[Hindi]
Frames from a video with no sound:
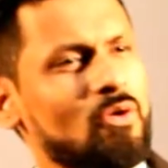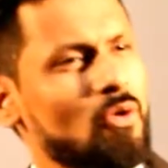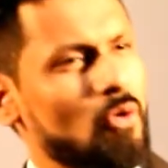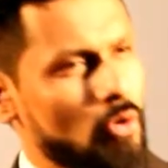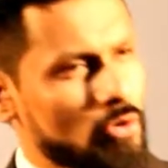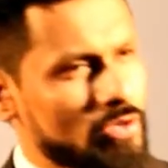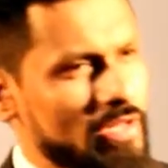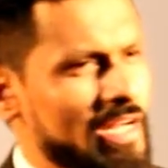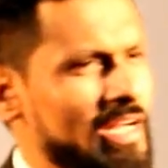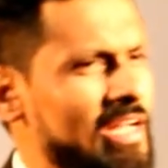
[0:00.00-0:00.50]

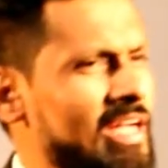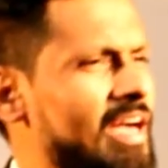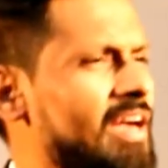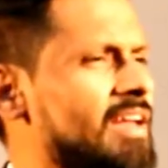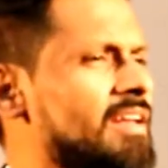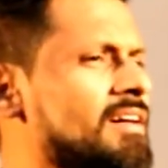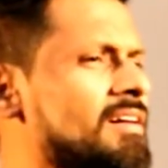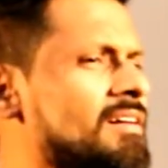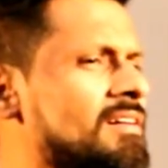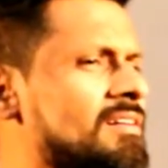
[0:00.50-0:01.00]
होता क्या
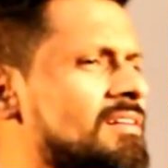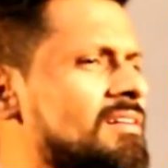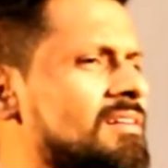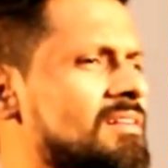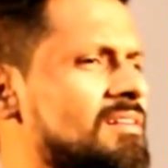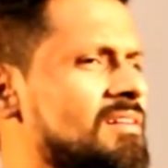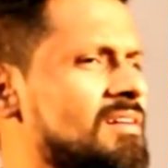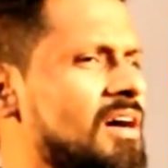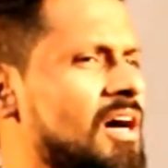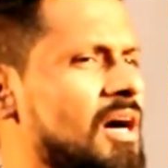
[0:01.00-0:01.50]
है ना
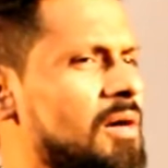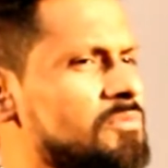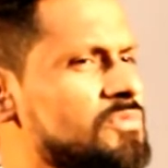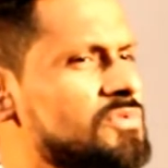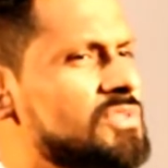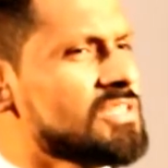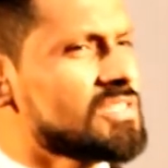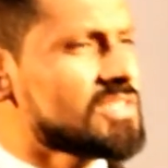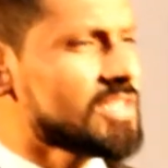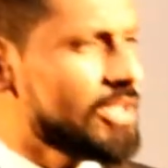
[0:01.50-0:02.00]
हम
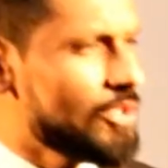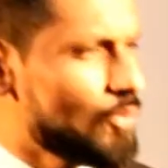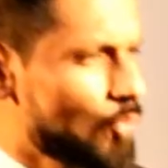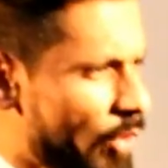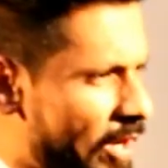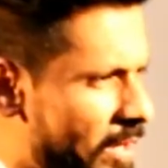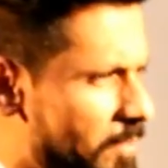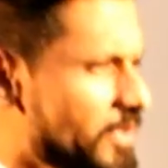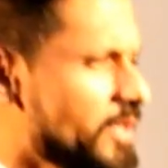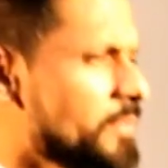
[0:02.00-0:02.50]
जिस
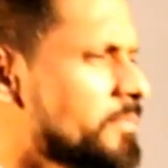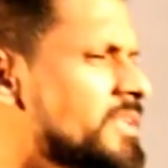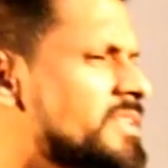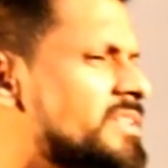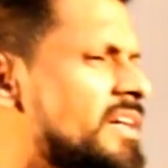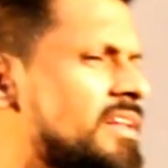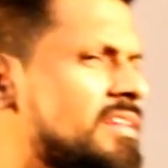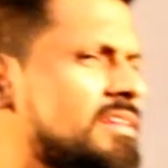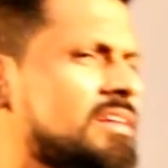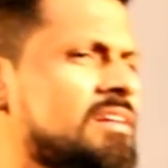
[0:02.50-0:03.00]
इन्वायरमेंट में
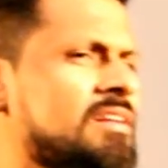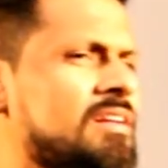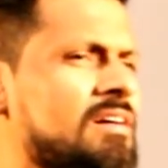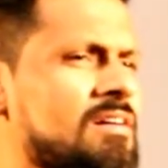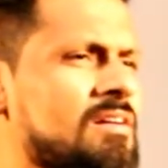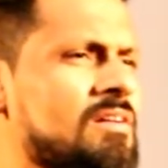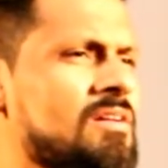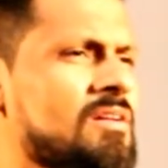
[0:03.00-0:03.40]
जाते हैं ना